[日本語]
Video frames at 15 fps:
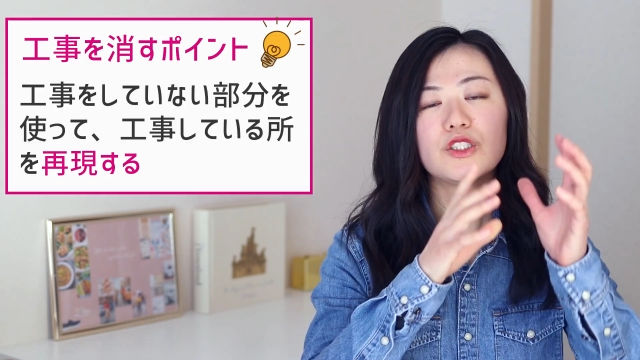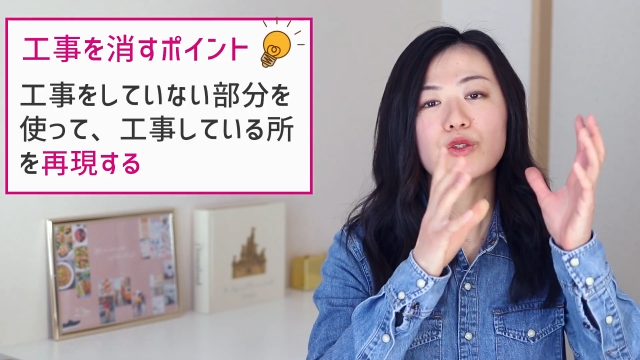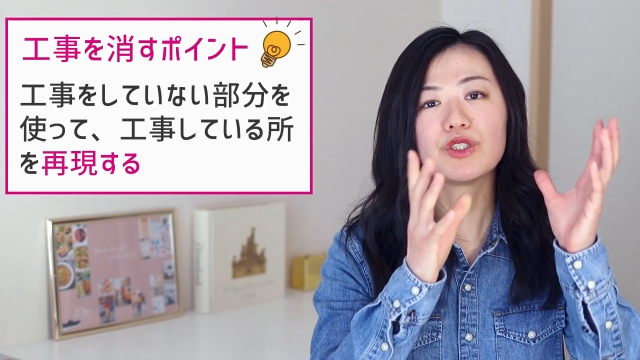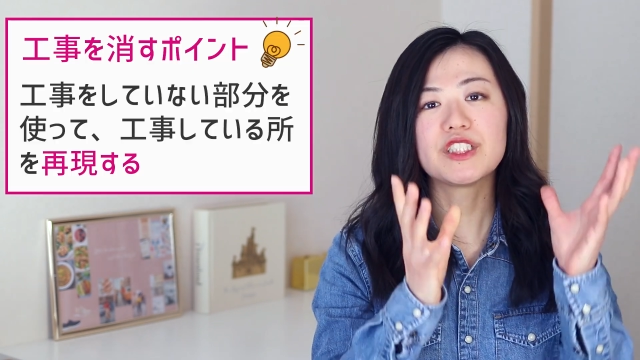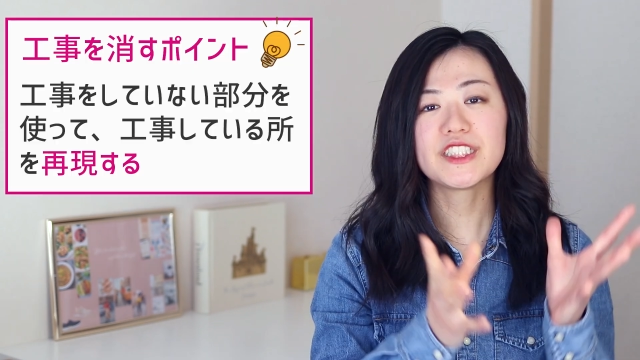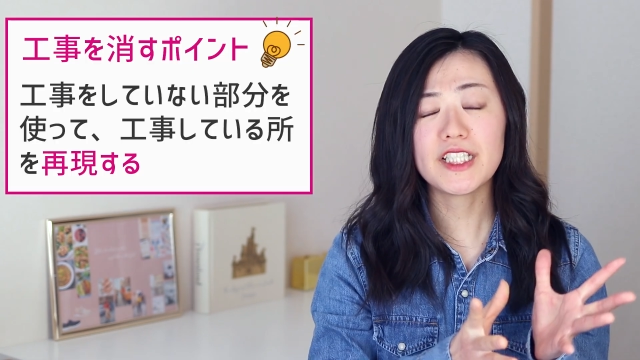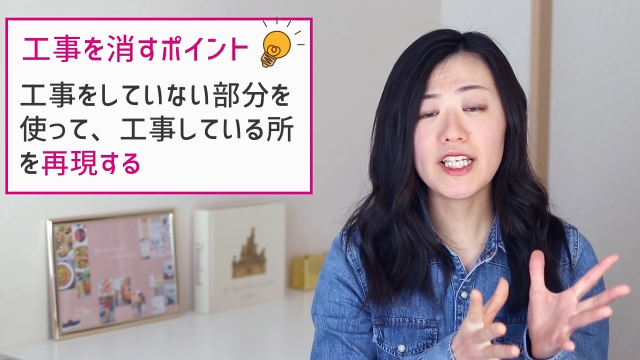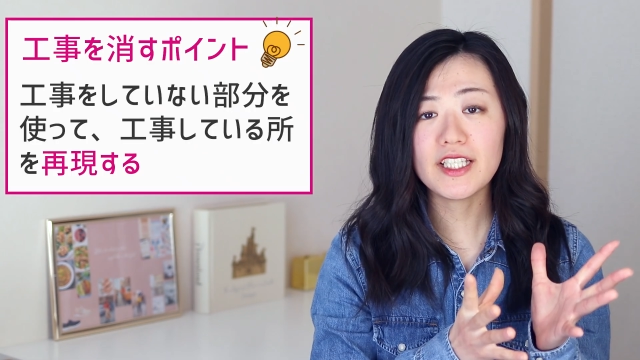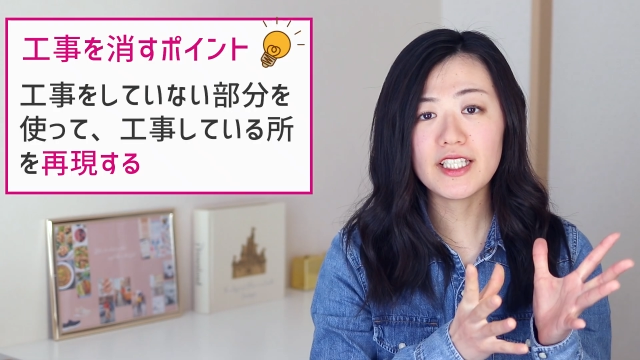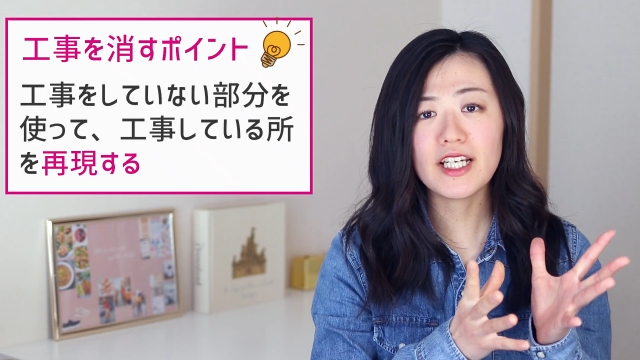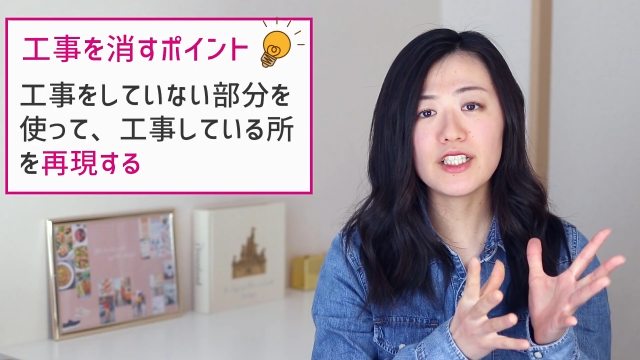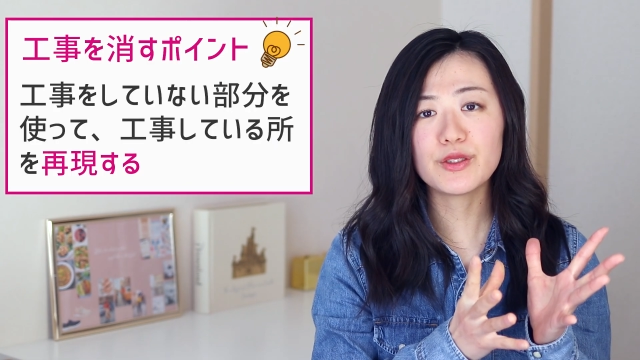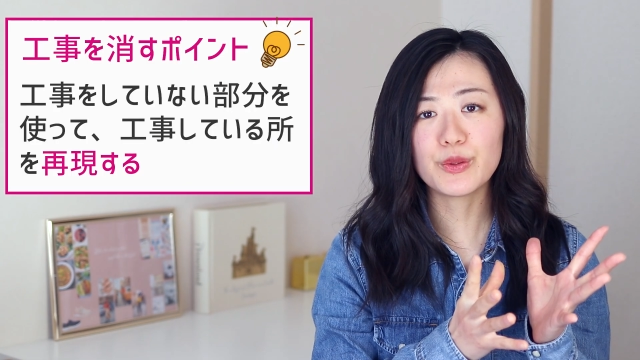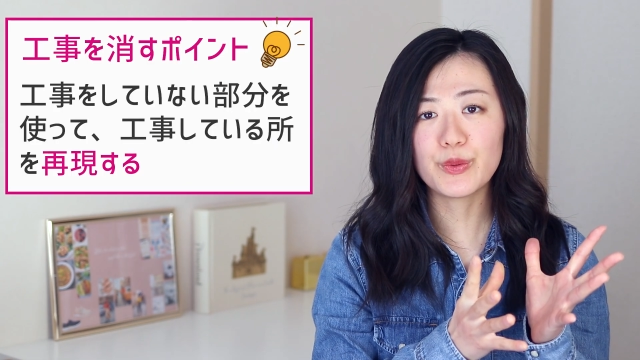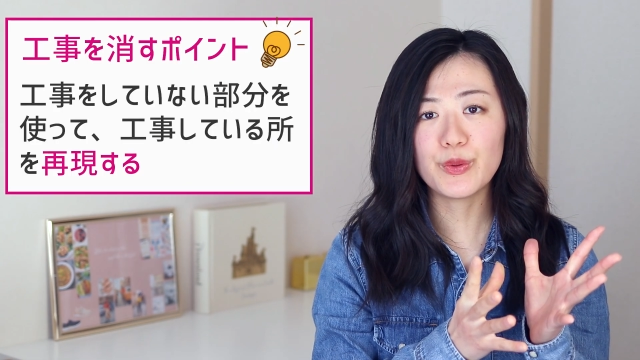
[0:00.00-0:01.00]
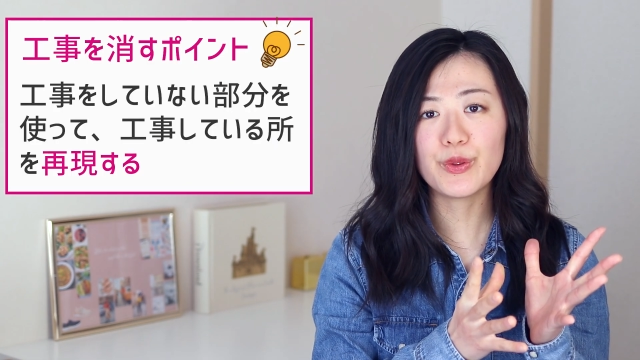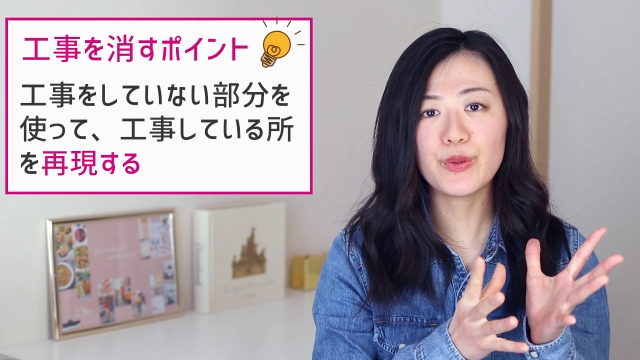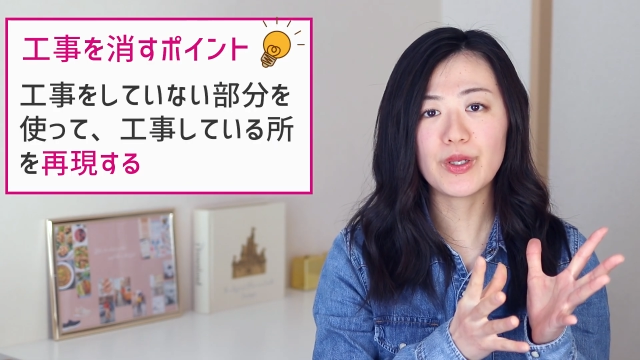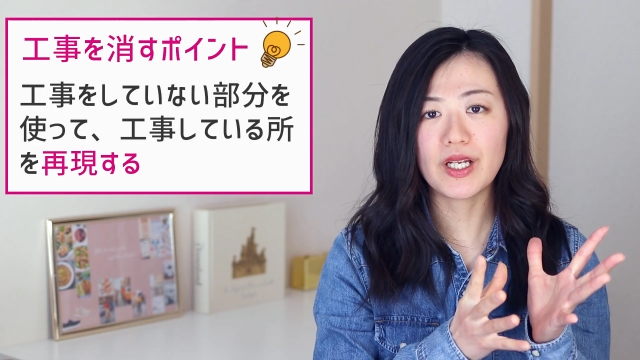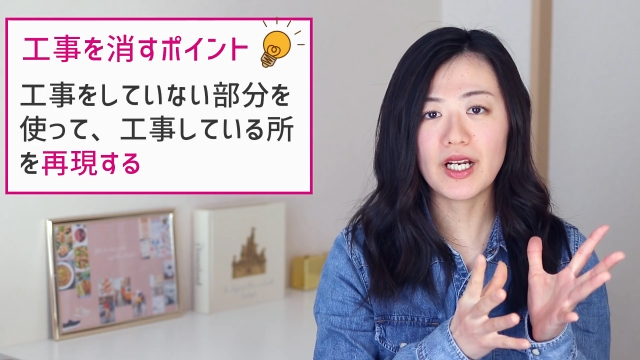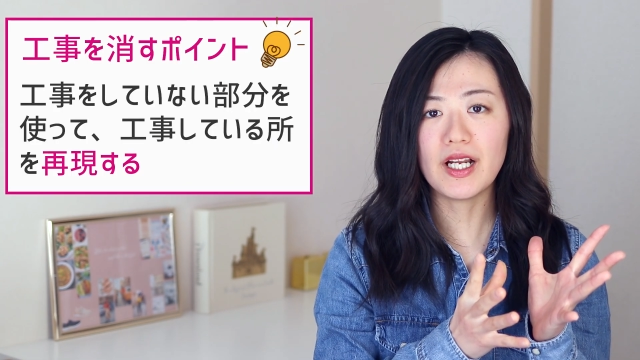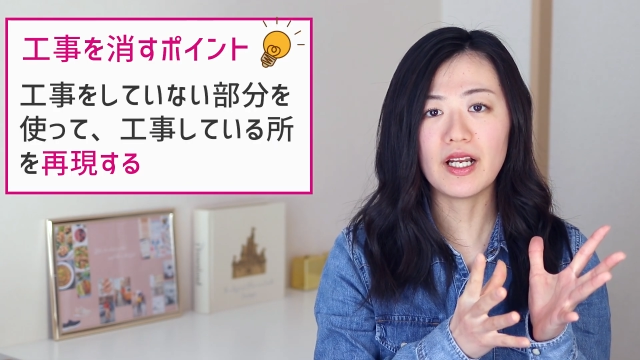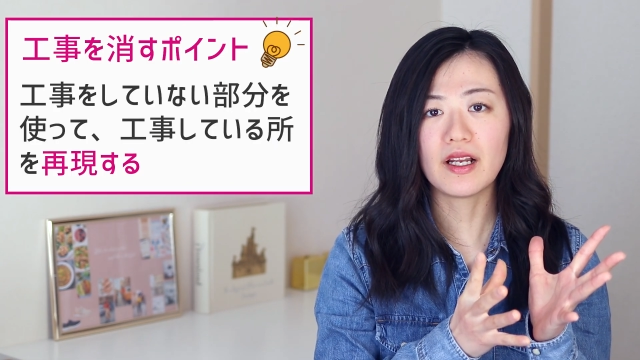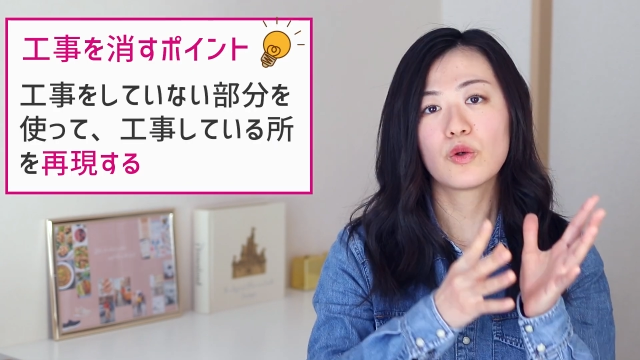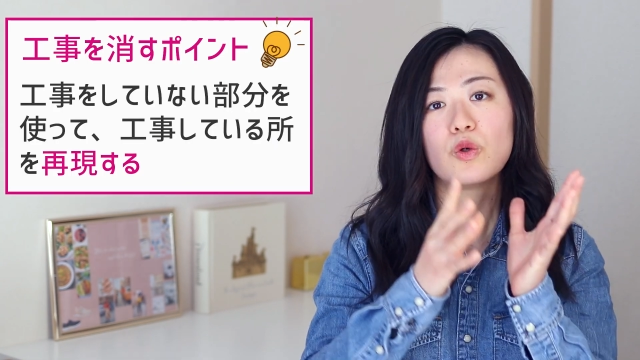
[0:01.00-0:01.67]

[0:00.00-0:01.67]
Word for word: 事をしていないところから